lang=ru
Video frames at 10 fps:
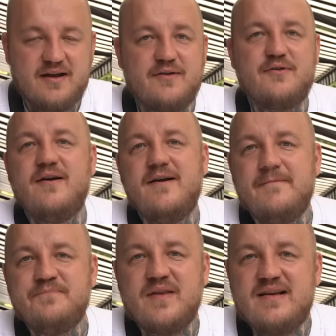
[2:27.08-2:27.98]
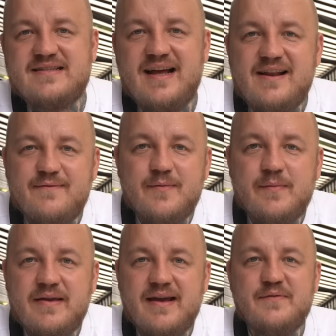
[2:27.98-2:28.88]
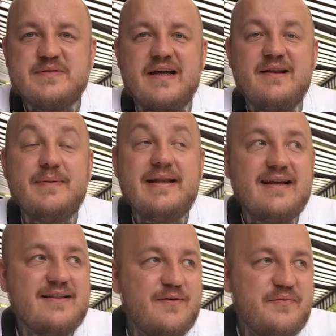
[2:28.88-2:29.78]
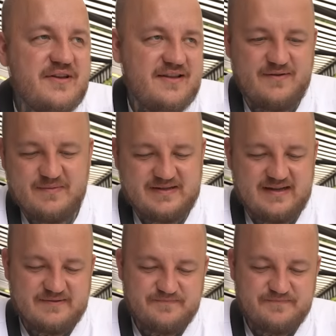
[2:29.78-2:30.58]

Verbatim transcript: Я говорю, Знали бы вы меня, вы сказали, приятного аппетита вам, Стас.